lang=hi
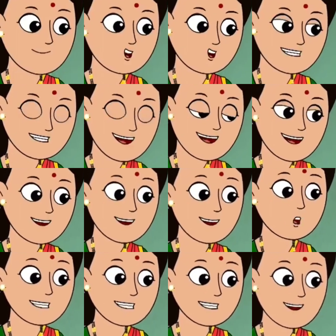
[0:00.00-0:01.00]
कोई बात
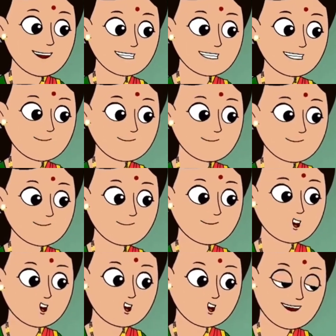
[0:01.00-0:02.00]
नहीं गट्टू चिंकी
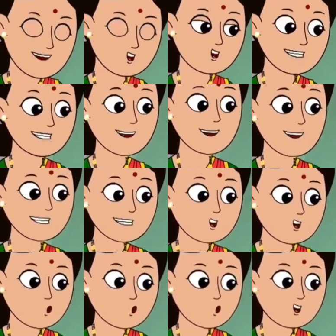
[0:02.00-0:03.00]
मुझे खुशी है
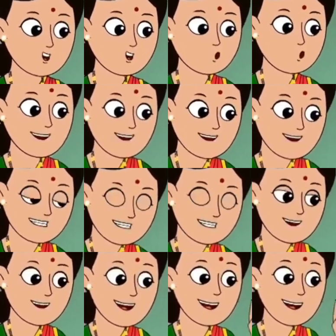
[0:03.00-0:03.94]
कि तुम दोनों को अपनी